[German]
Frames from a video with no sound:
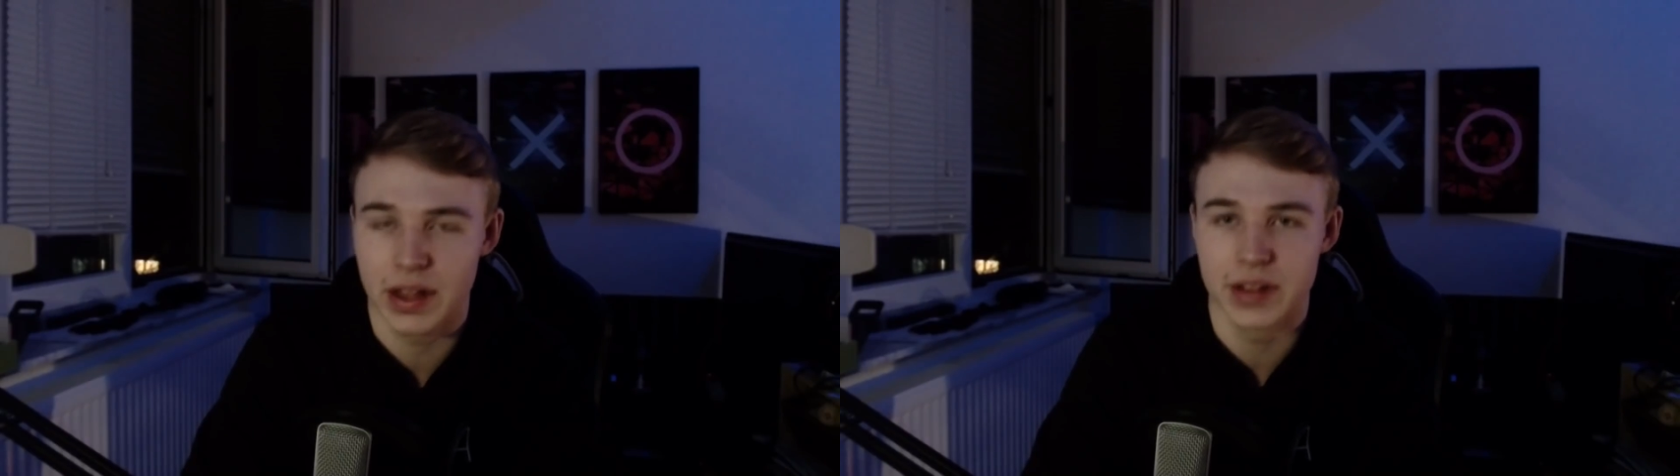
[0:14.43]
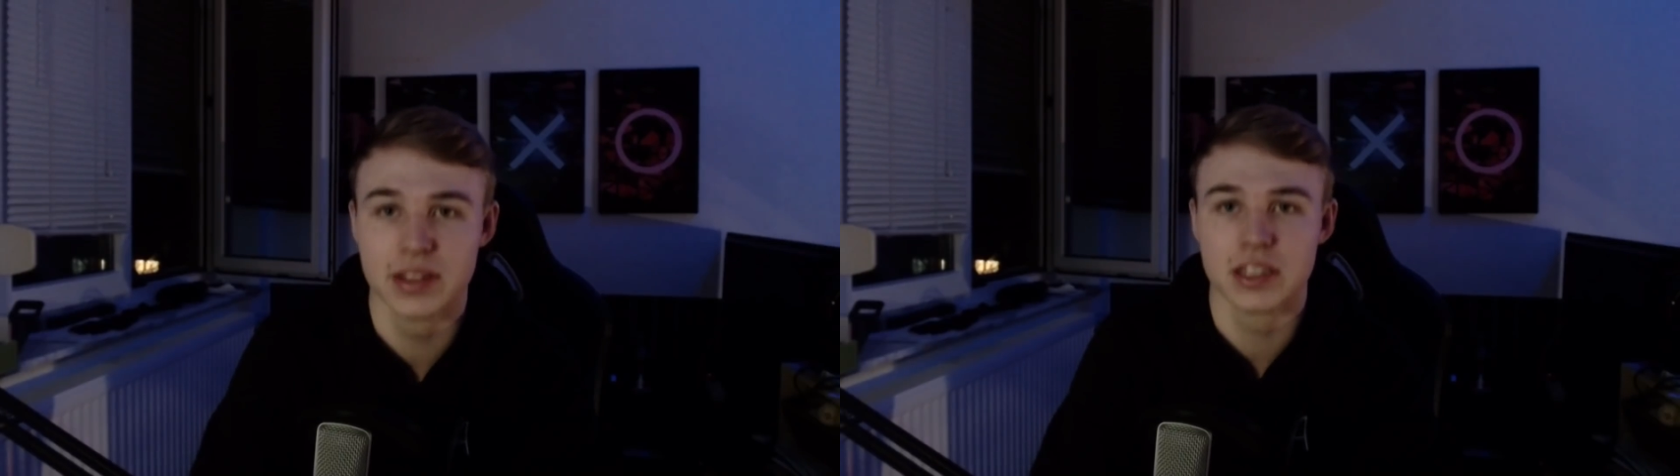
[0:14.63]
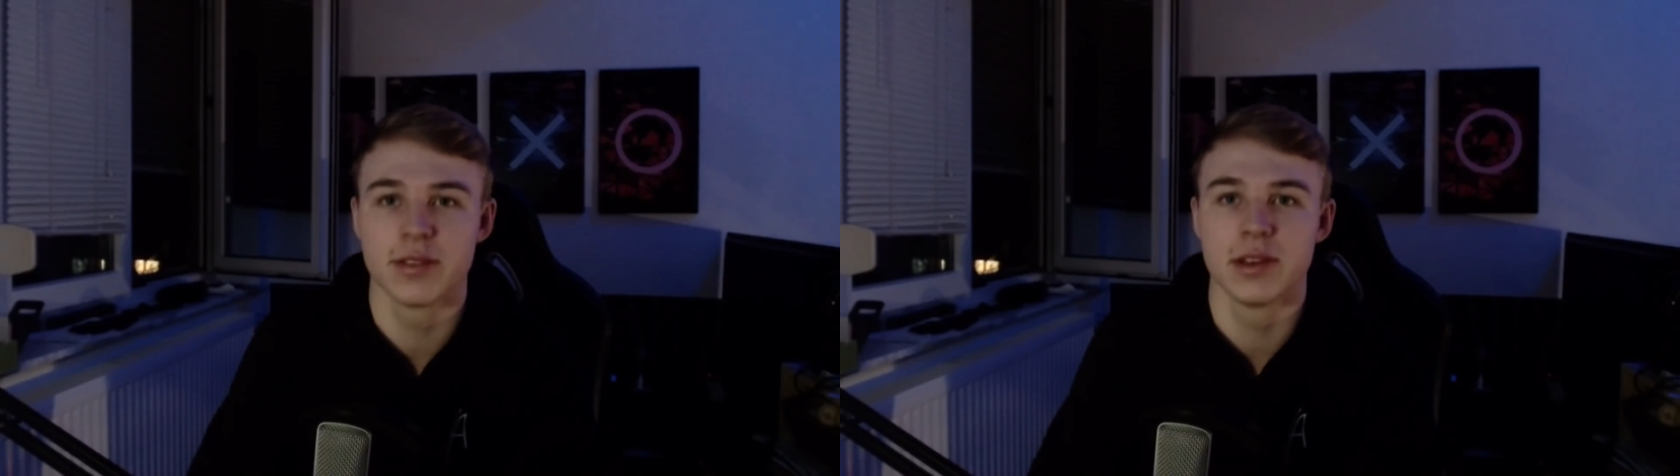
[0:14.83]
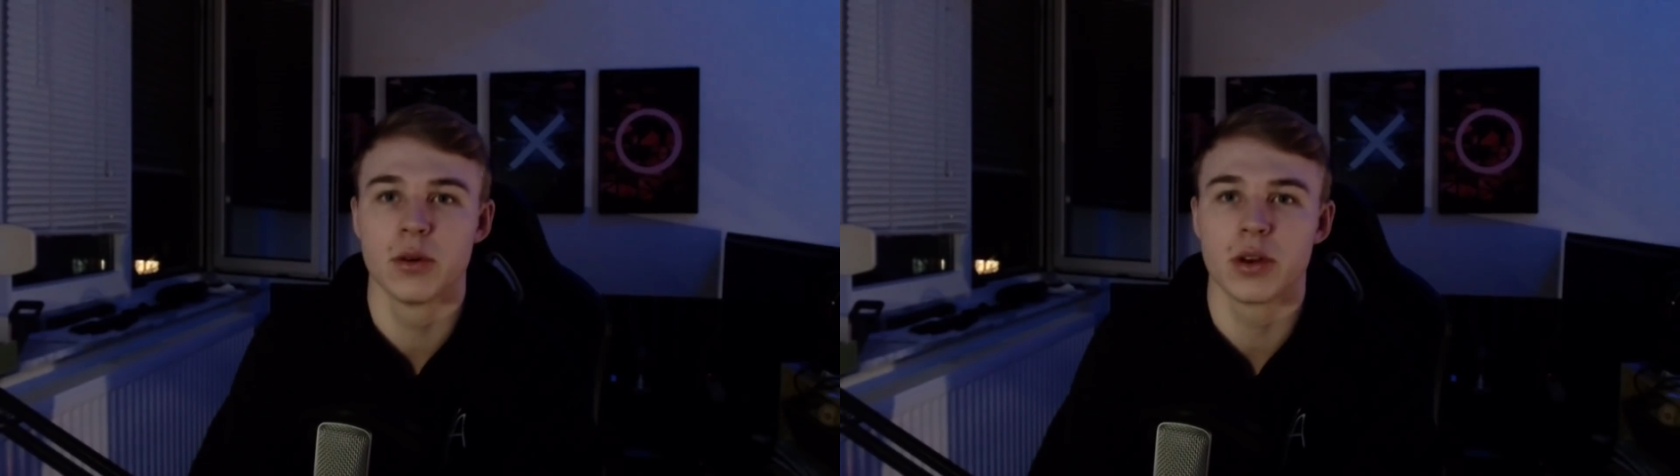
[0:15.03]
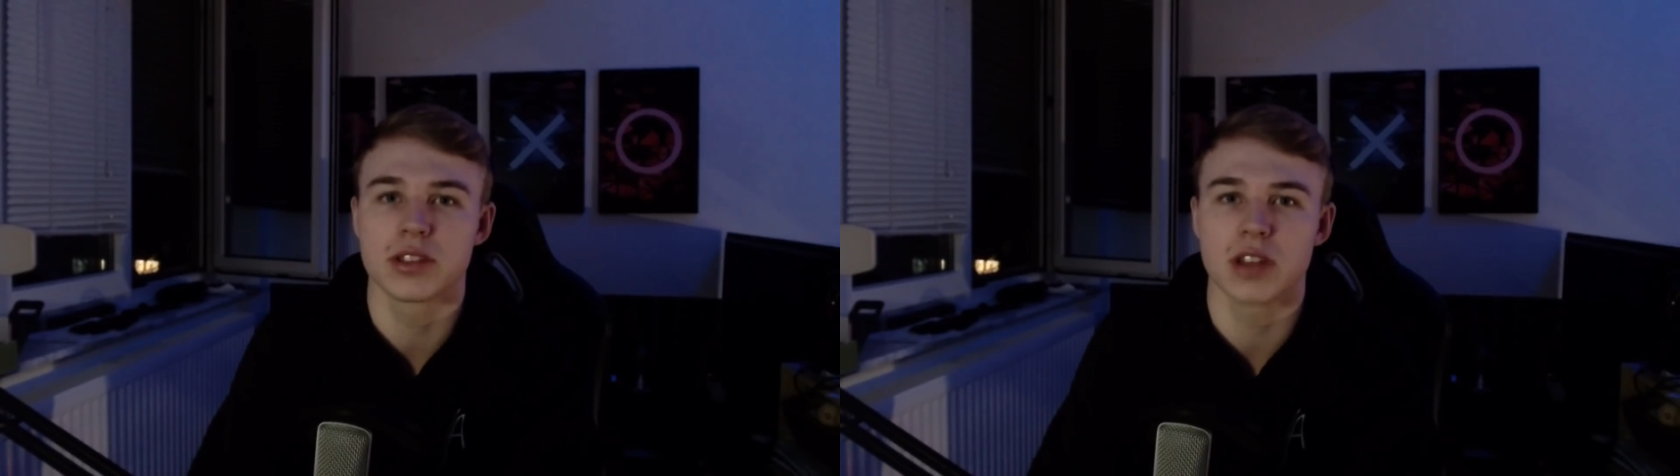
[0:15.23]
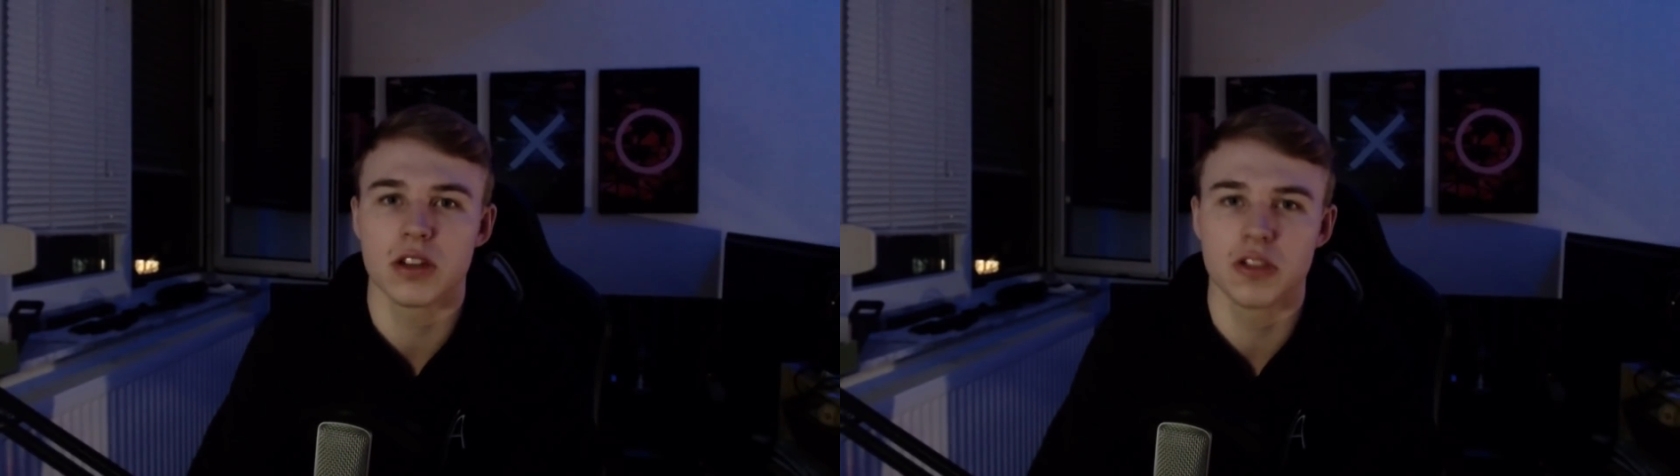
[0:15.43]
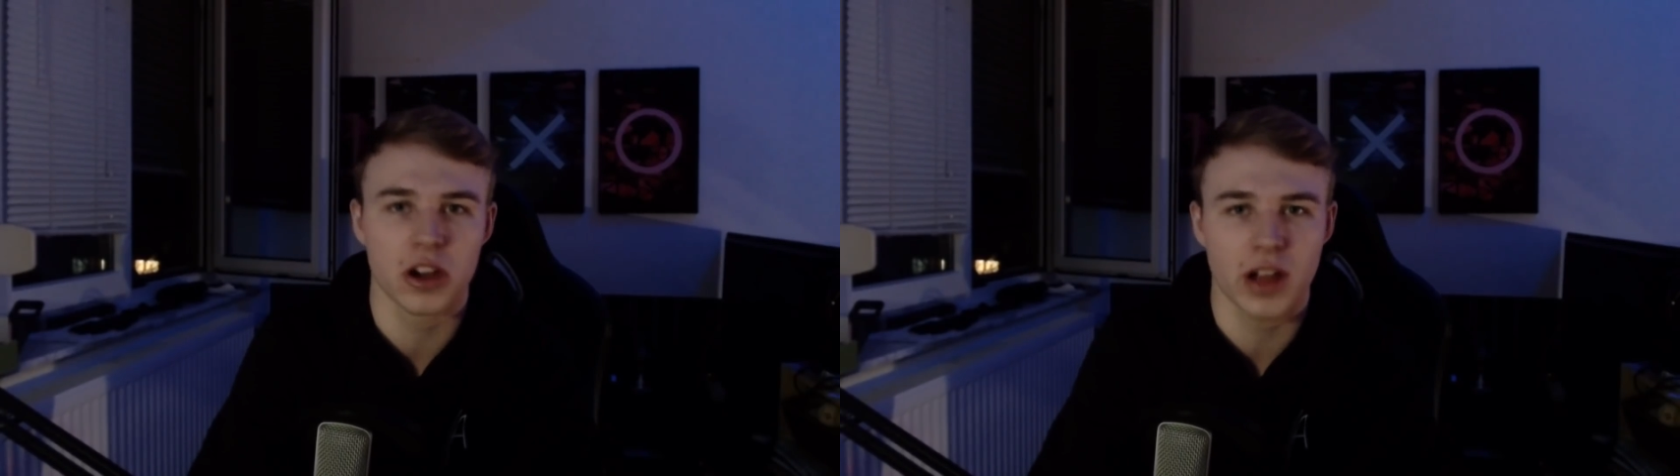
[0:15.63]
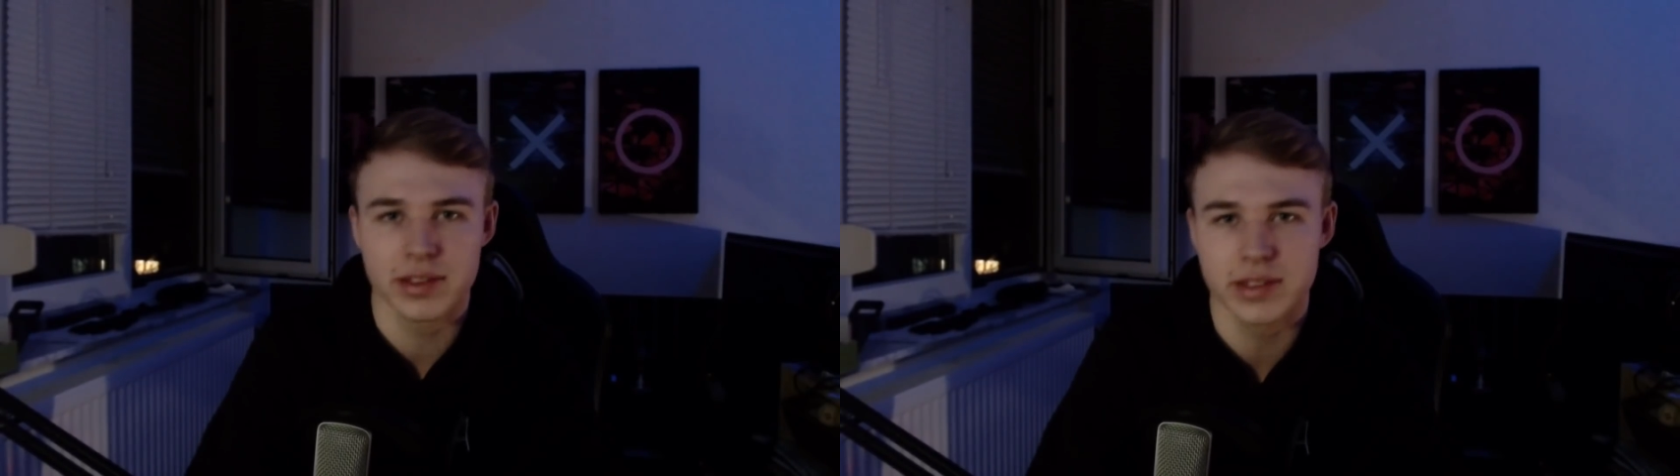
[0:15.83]
Dieses Video ist ein ja
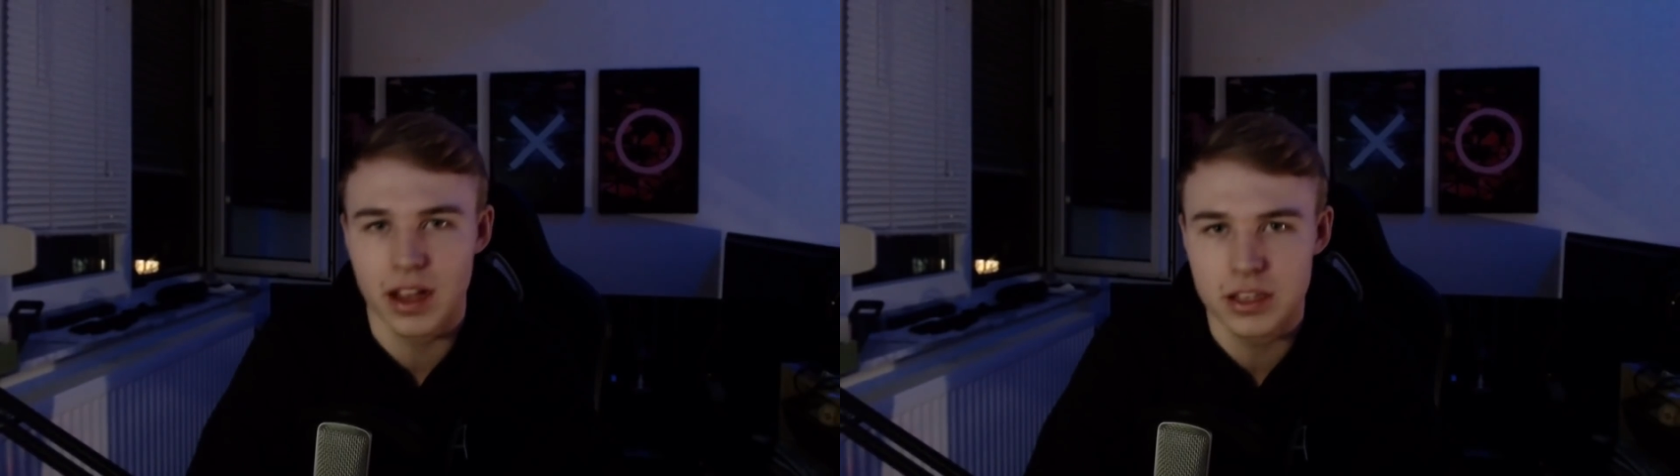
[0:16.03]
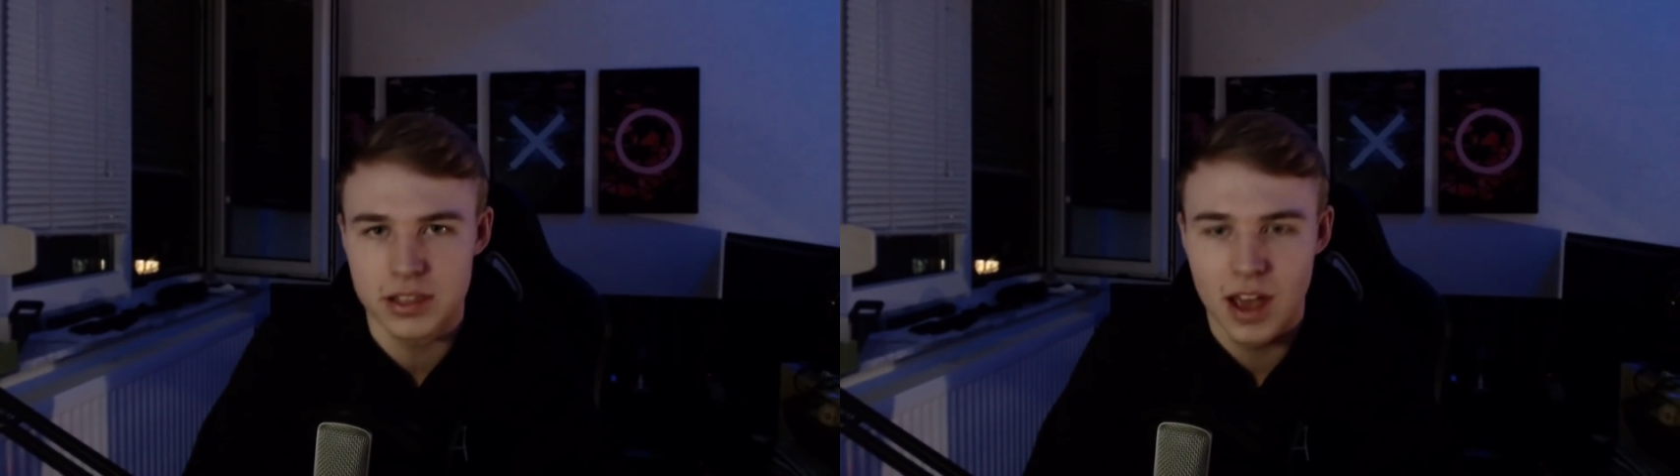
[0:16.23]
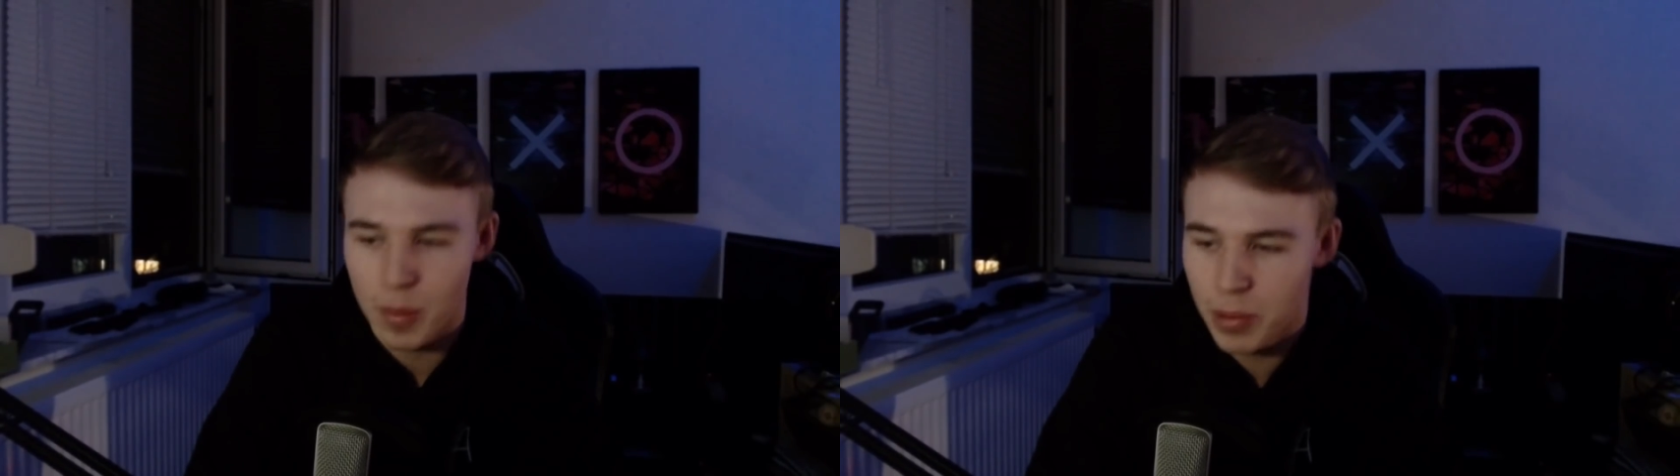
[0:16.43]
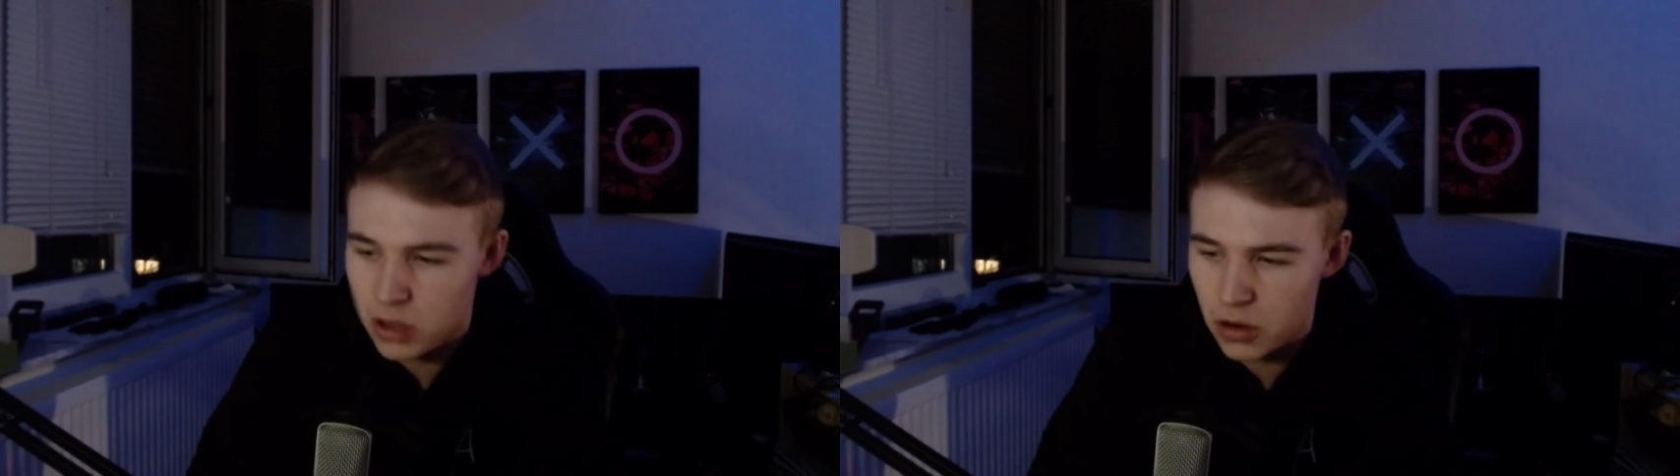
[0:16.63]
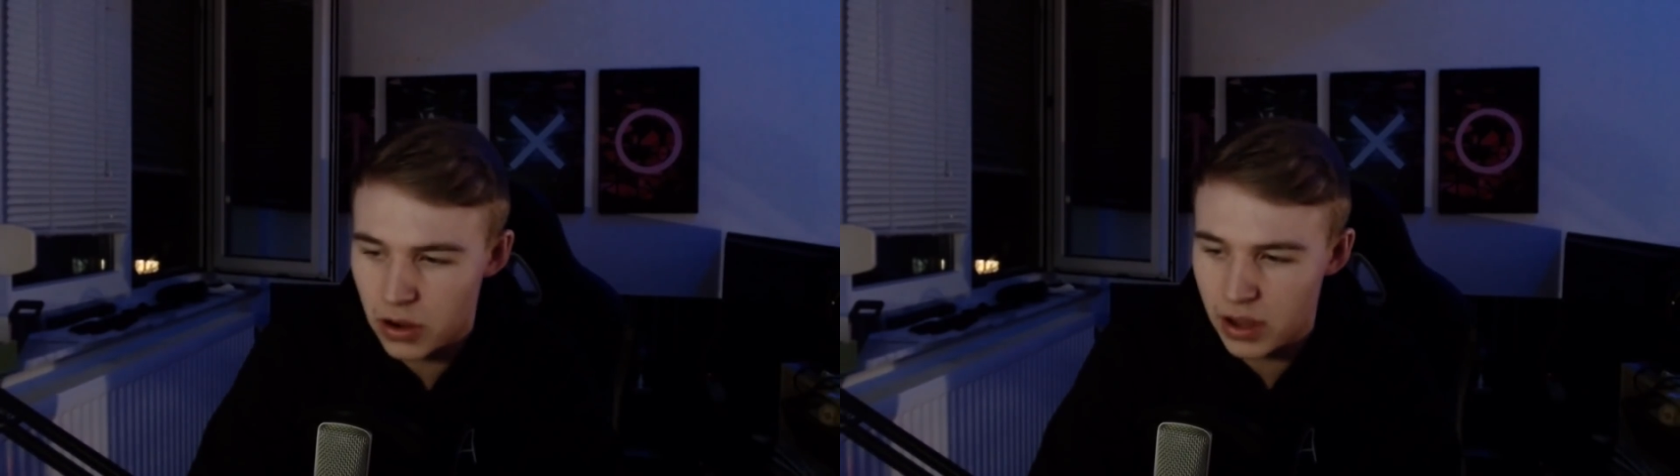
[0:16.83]
ganz ganz besonderes,